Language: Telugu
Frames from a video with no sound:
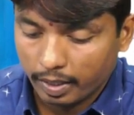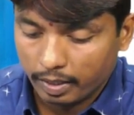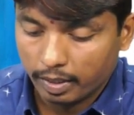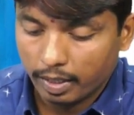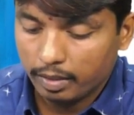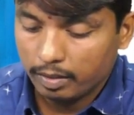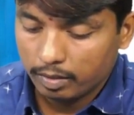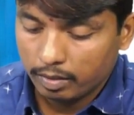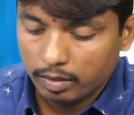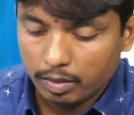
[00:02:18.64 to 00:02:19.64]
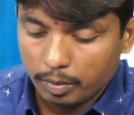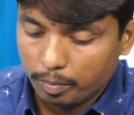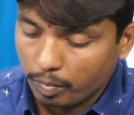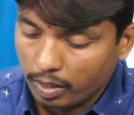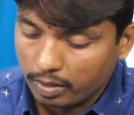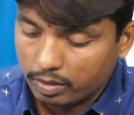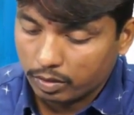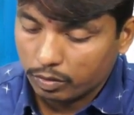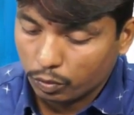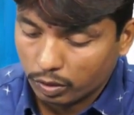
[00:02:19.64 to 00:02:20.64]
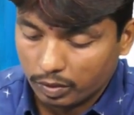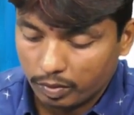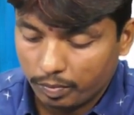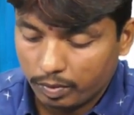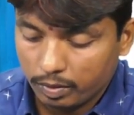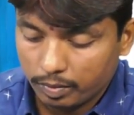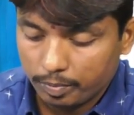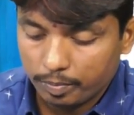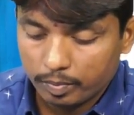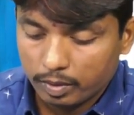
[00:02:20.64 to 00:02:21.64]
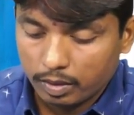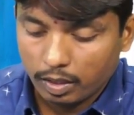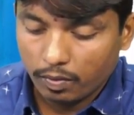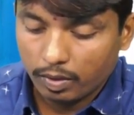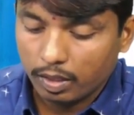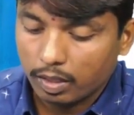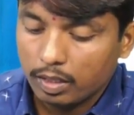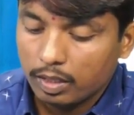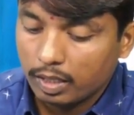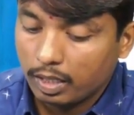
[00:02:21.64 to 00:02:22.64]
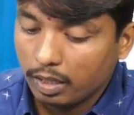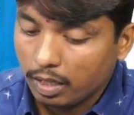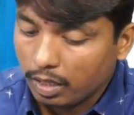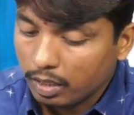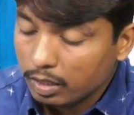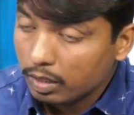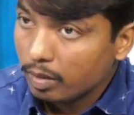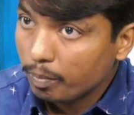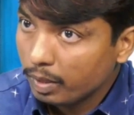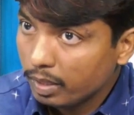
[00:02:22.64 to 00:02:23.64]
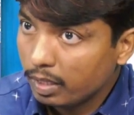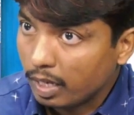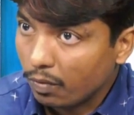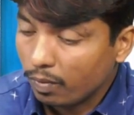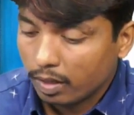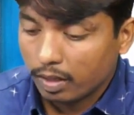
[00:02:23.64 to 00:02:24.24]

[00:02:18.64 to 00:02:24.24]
ఎయిటీ నైన్ మార్చ్ ట్వంటీ ఫిఫ్త్ తర్వాత కింద ఇది కన్